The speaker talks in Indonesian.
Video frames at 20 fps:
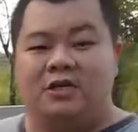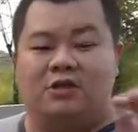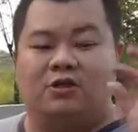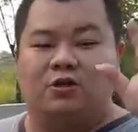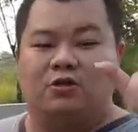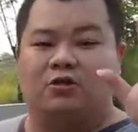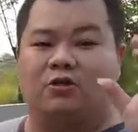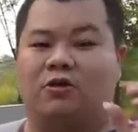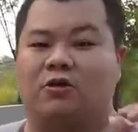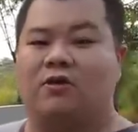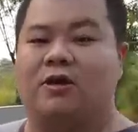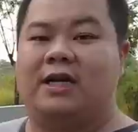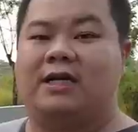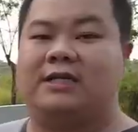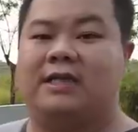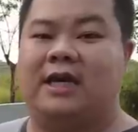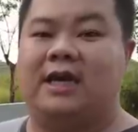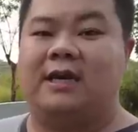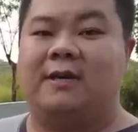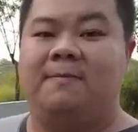Cocok kau
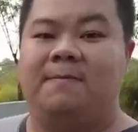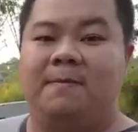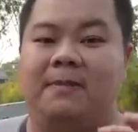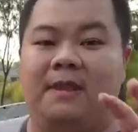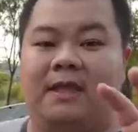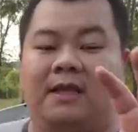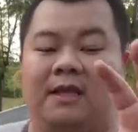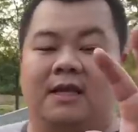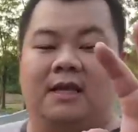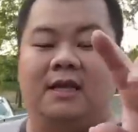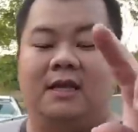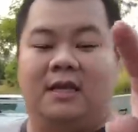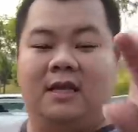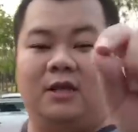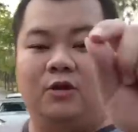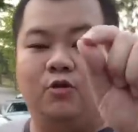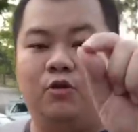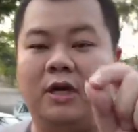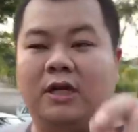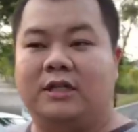rasa? Cocok.
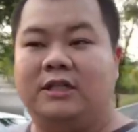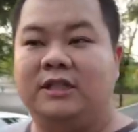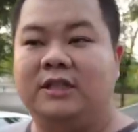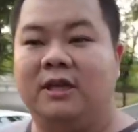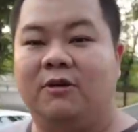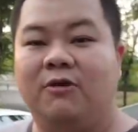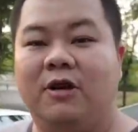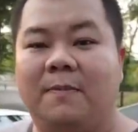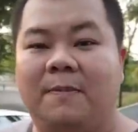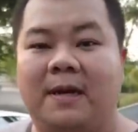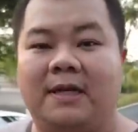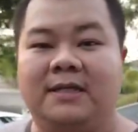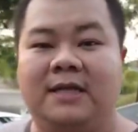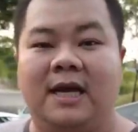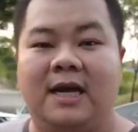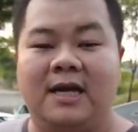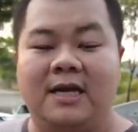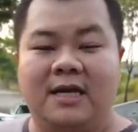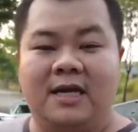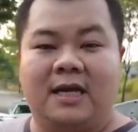Durasinya udah
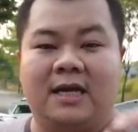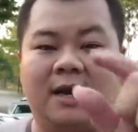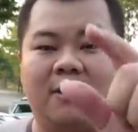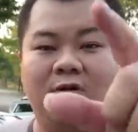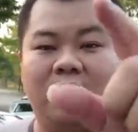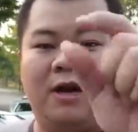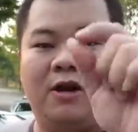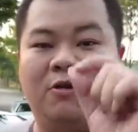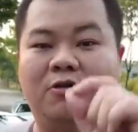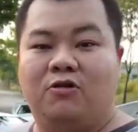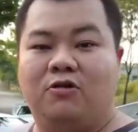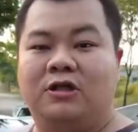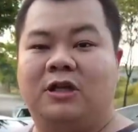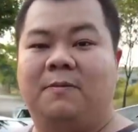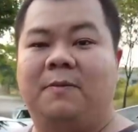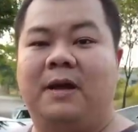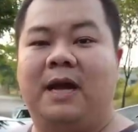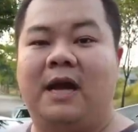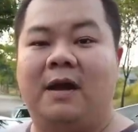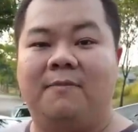panjang, mm -hmm. kau nggak nonton
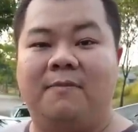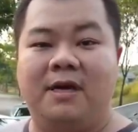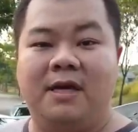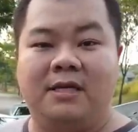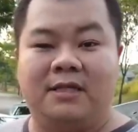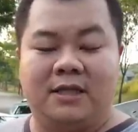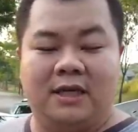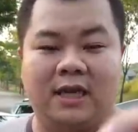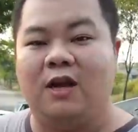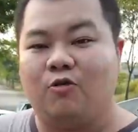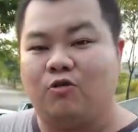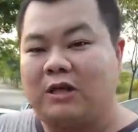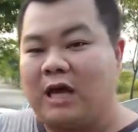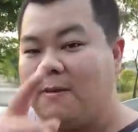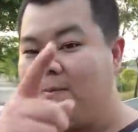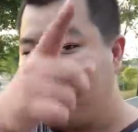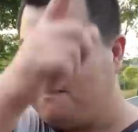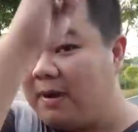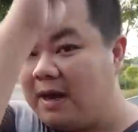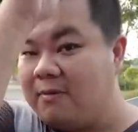sampai habis, aku
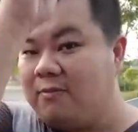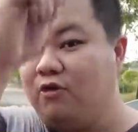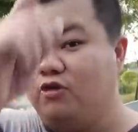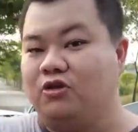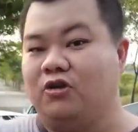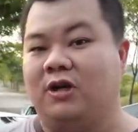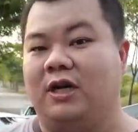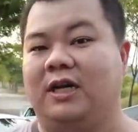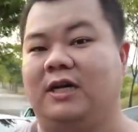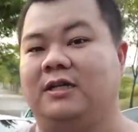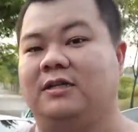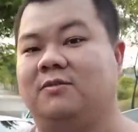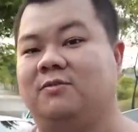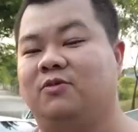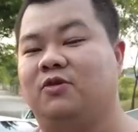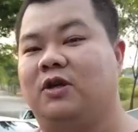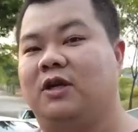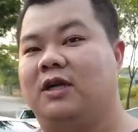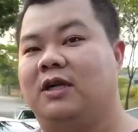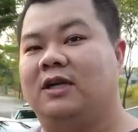tampar moncong kalian
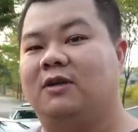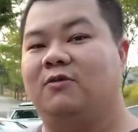semua.